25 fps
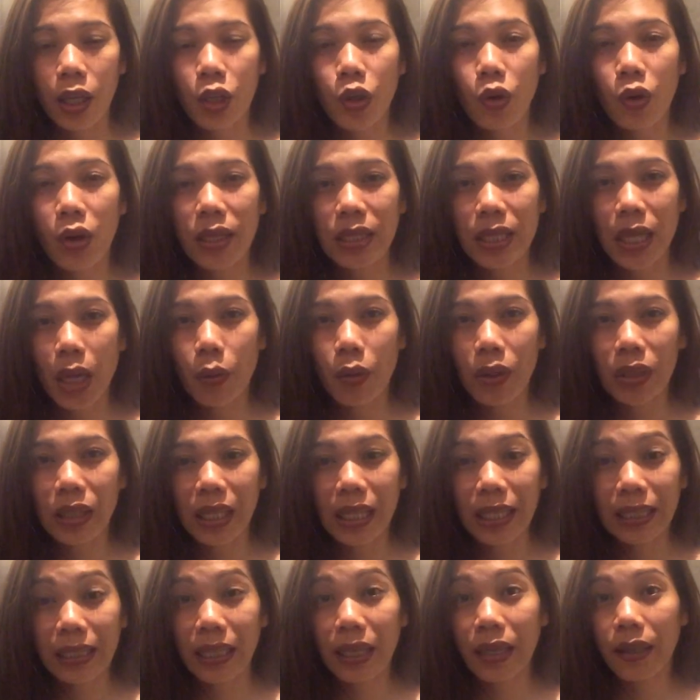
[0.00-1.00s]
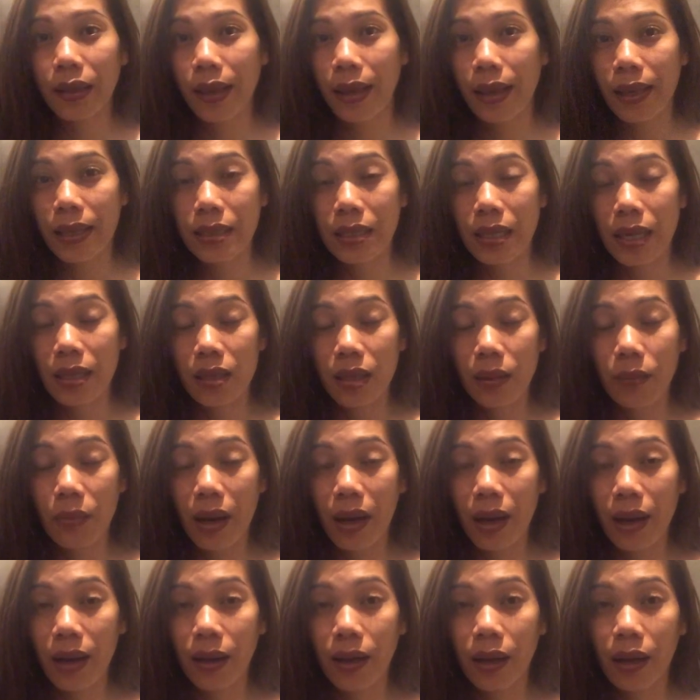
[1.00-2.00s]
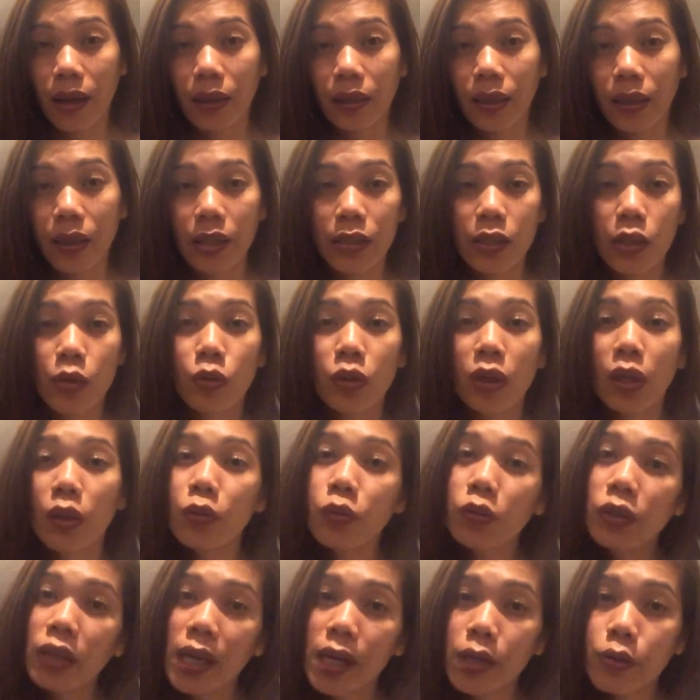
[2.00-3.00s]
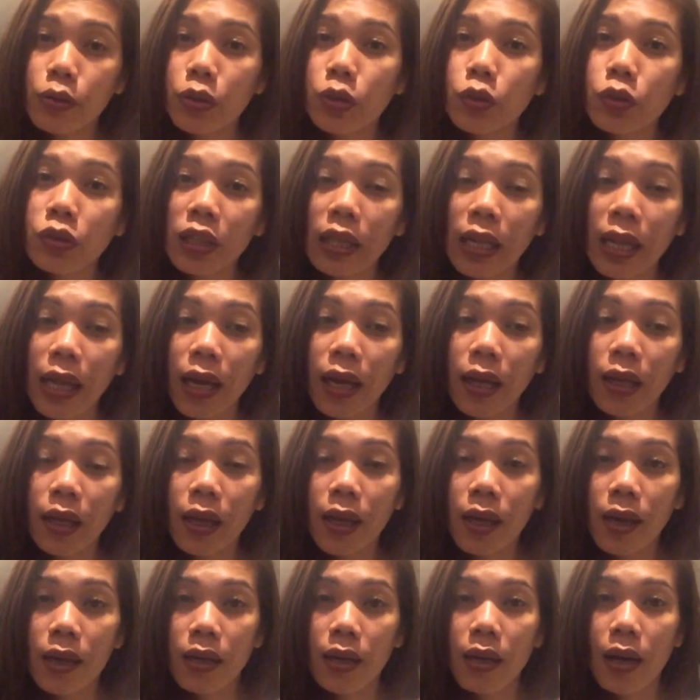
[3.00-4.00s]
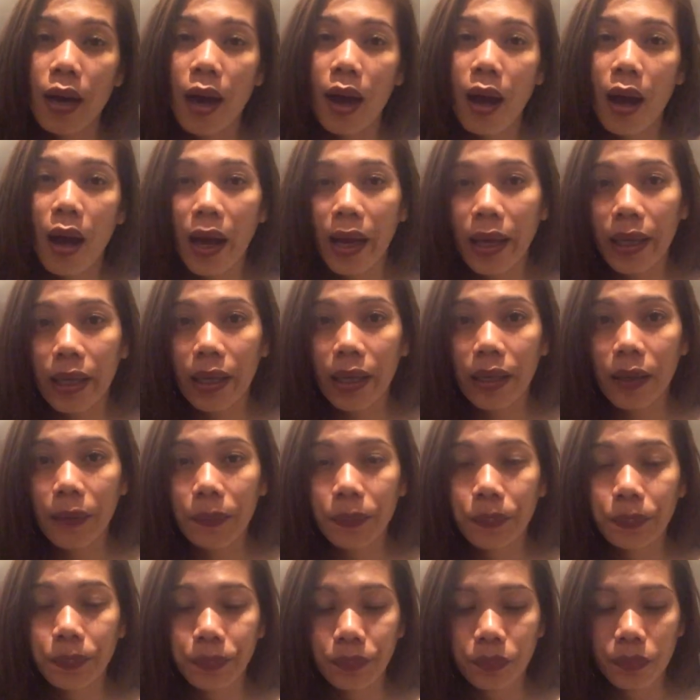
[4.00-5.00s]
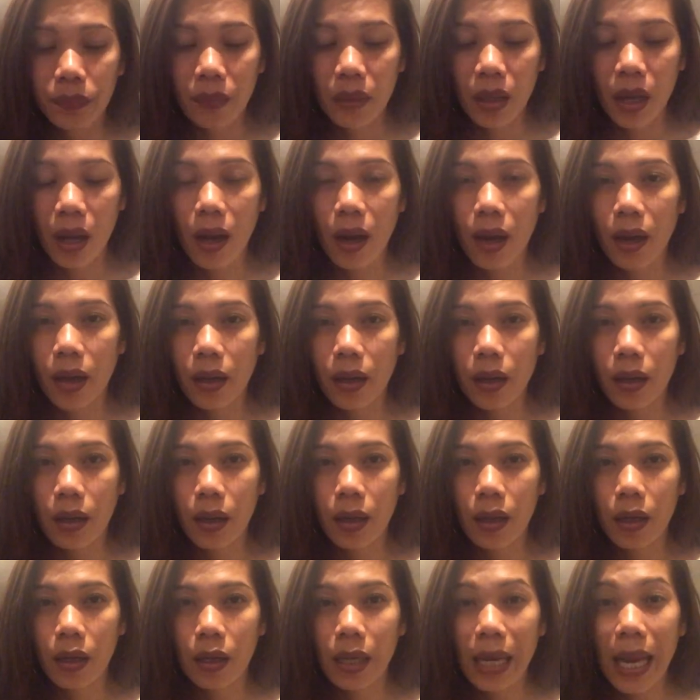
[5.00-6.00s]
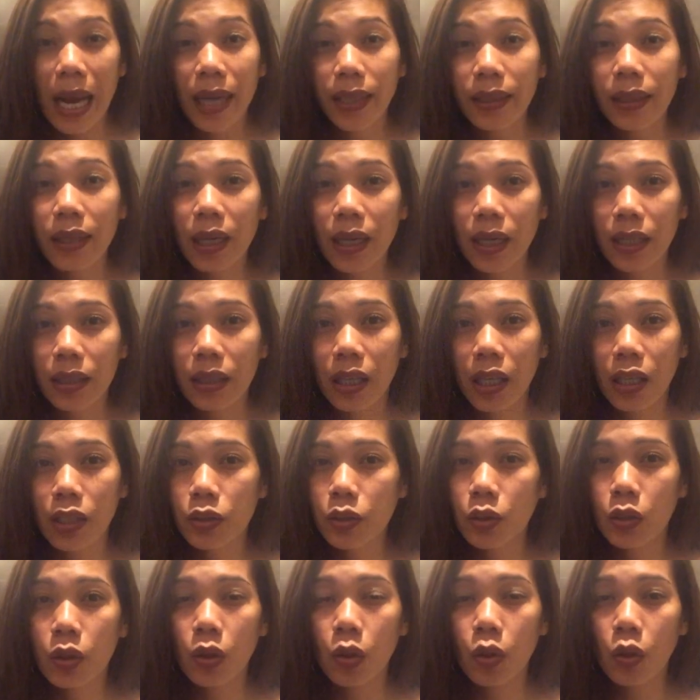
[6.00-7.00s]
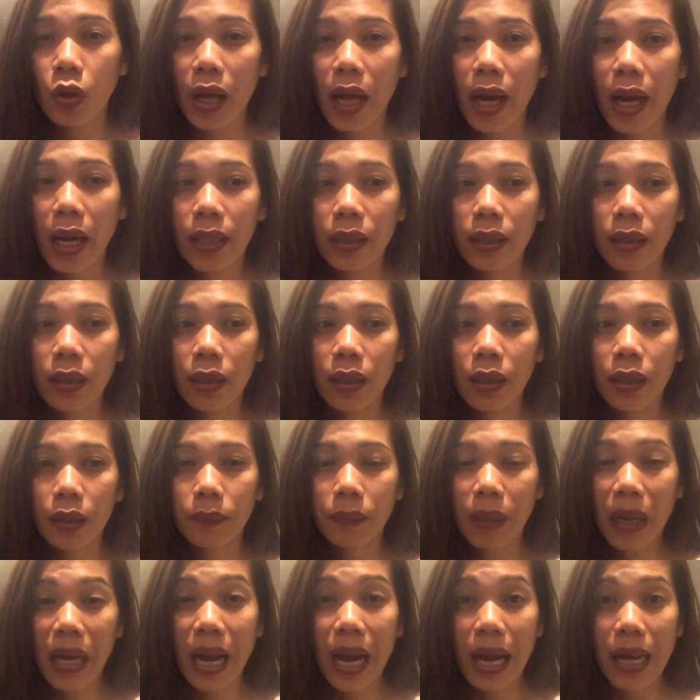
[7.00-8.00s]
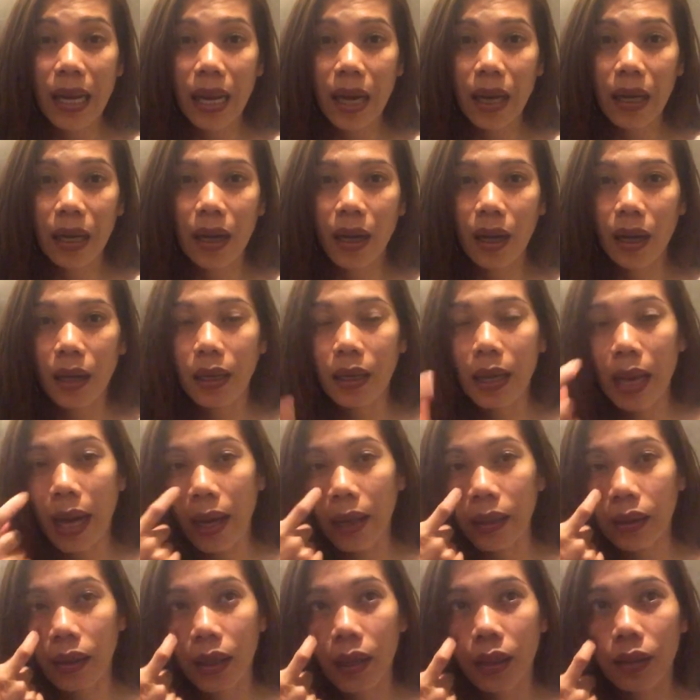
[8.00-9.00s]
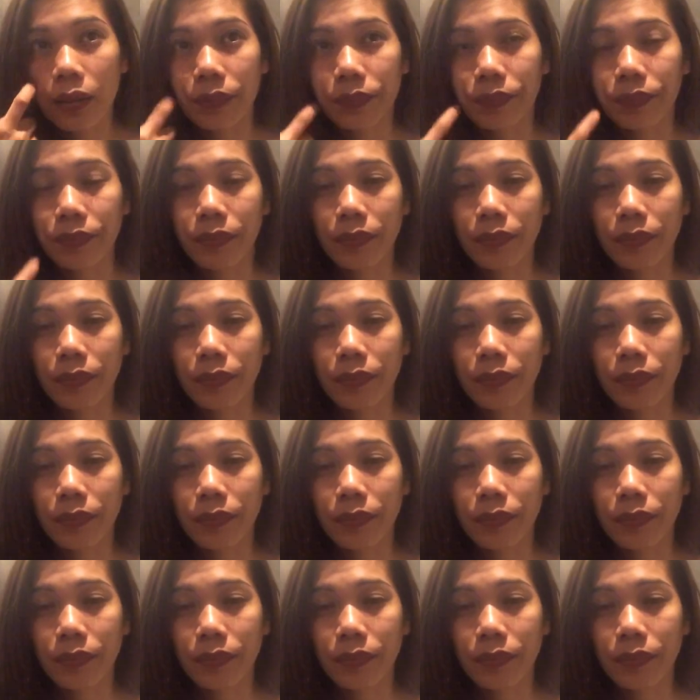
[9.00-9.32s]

yung asawa nila talaga is nasa bahay lang. Kasi unang-una gusto nila ay uh, lahat ng attention o lahat ng pag-aalaga, lahat ng